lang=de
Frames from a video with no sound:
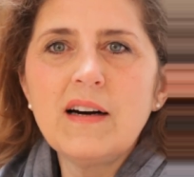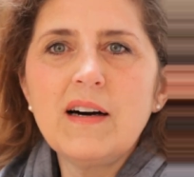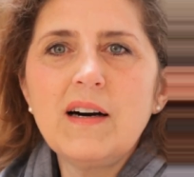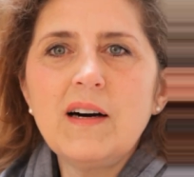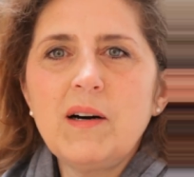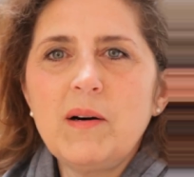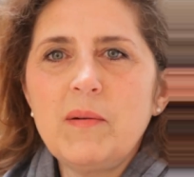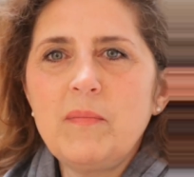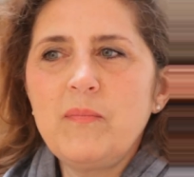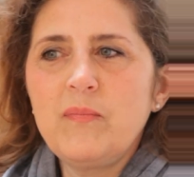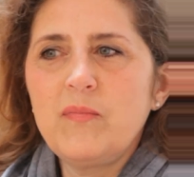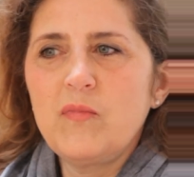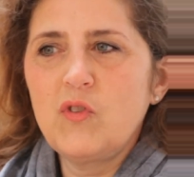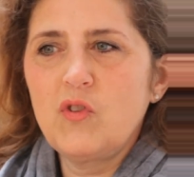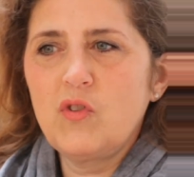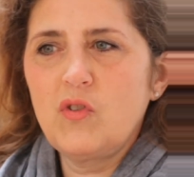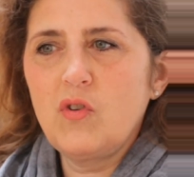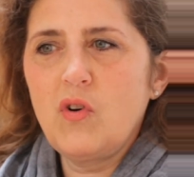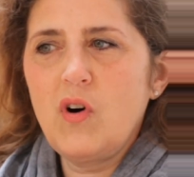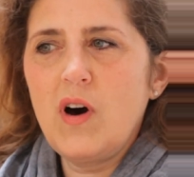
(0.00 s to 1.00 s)
Ähm,
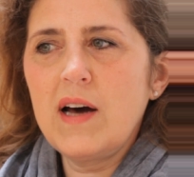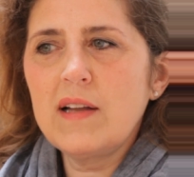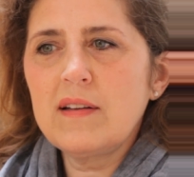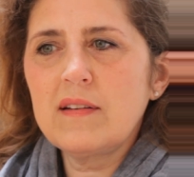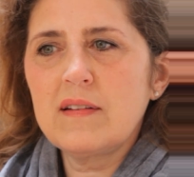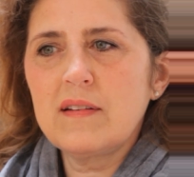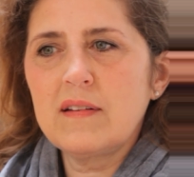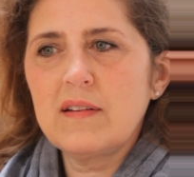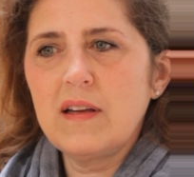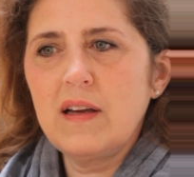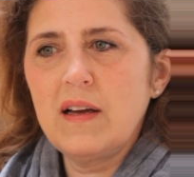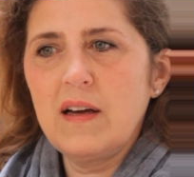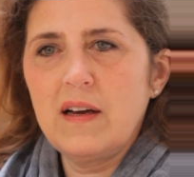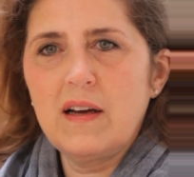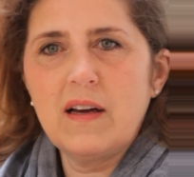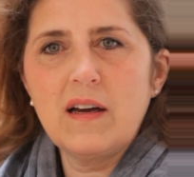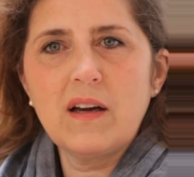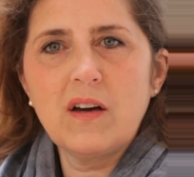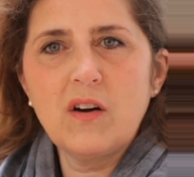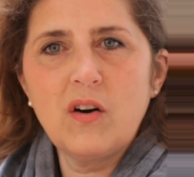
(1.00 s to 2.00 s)
dort
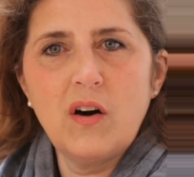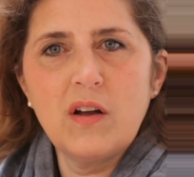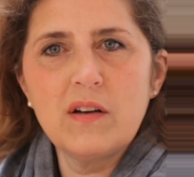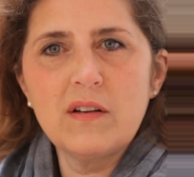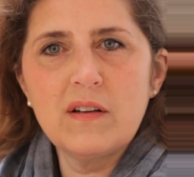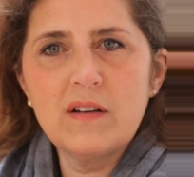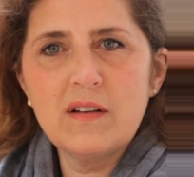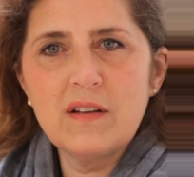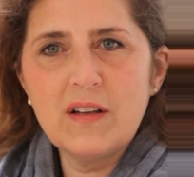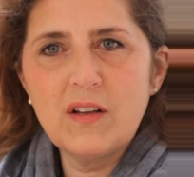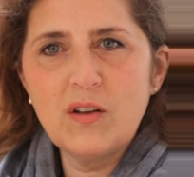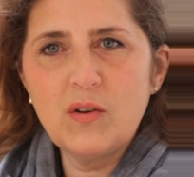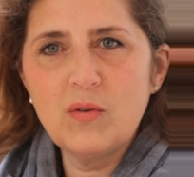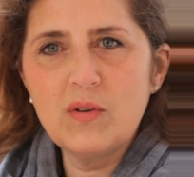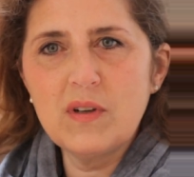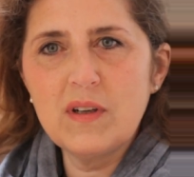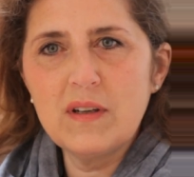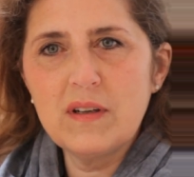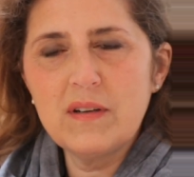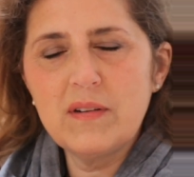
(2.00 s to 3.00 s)
äh, können
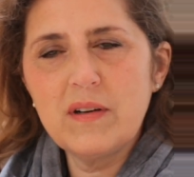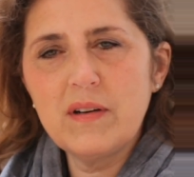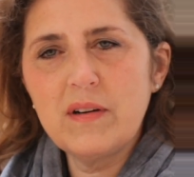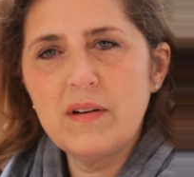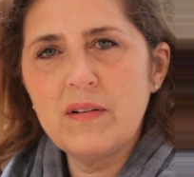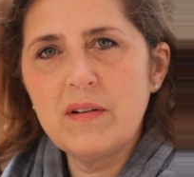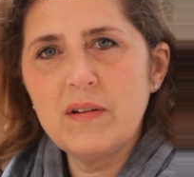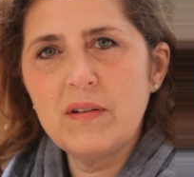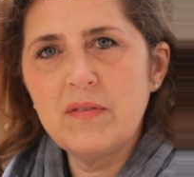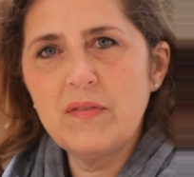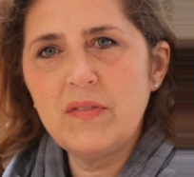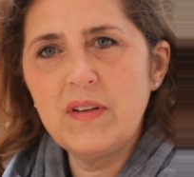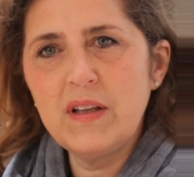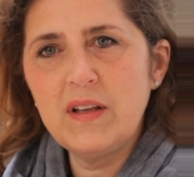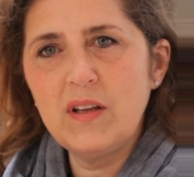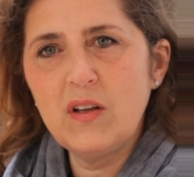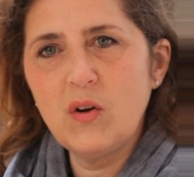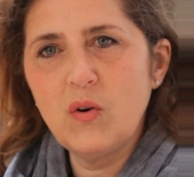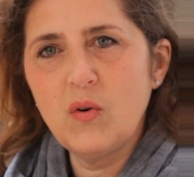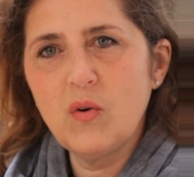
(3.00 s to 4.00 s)
junge äh,
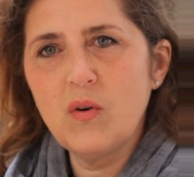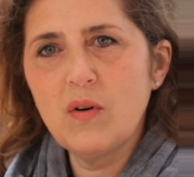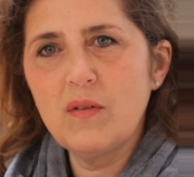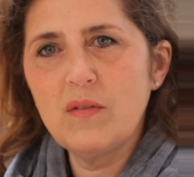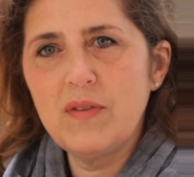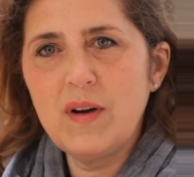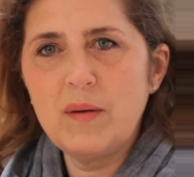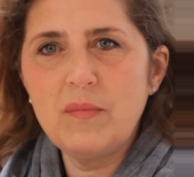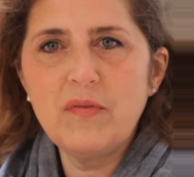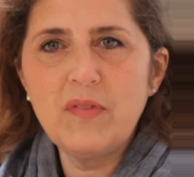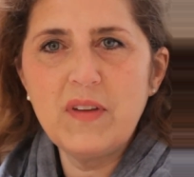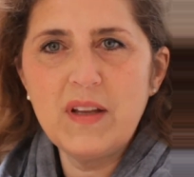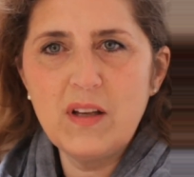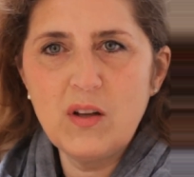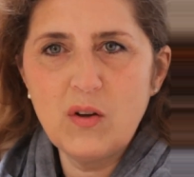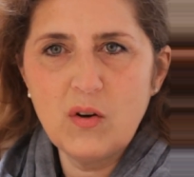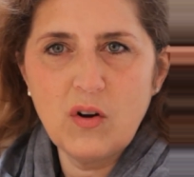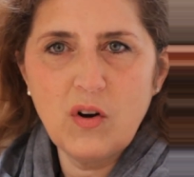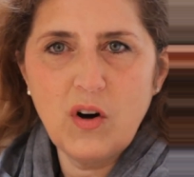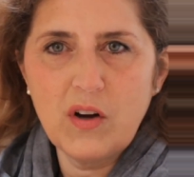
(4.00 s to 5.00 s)
Video,
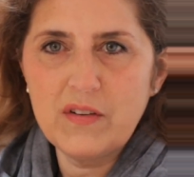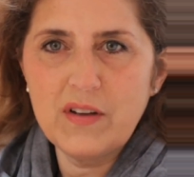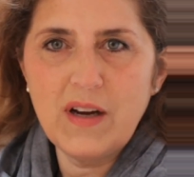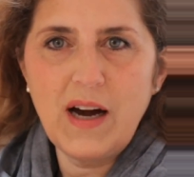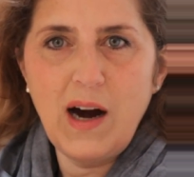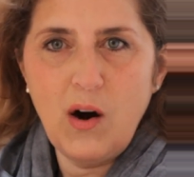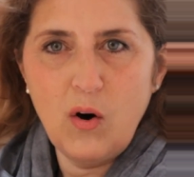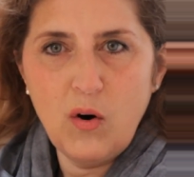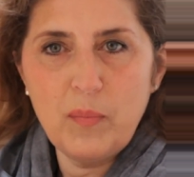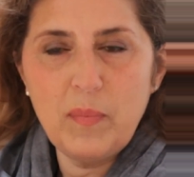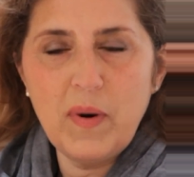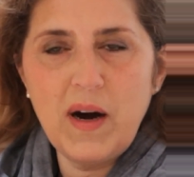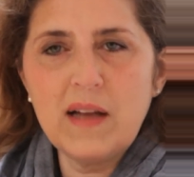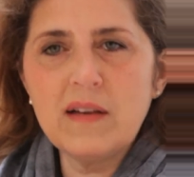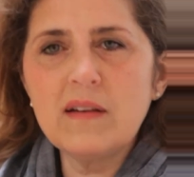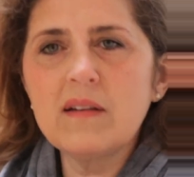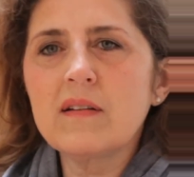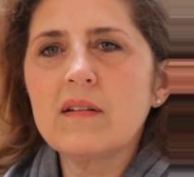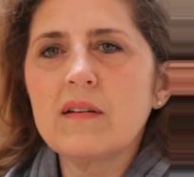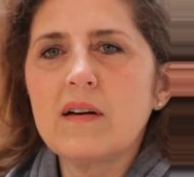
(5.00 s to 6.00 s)
Webvideo-Leute auch
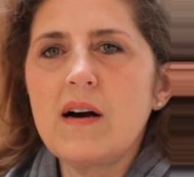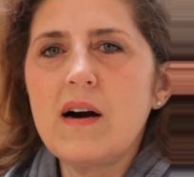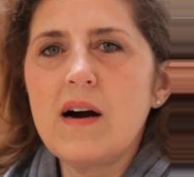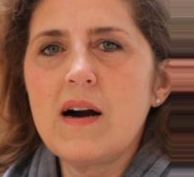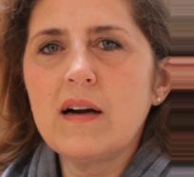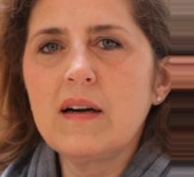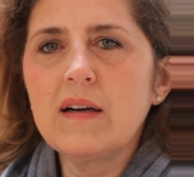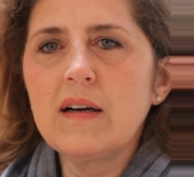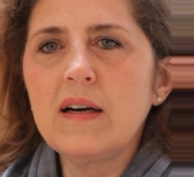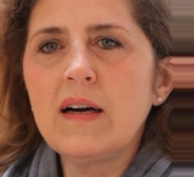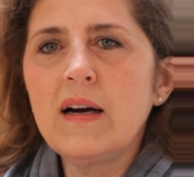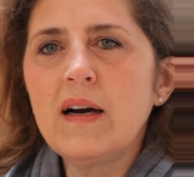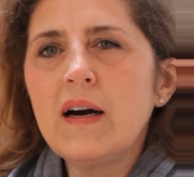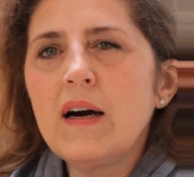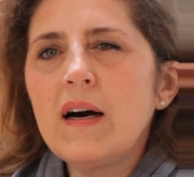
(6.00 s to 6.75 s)
beantragen.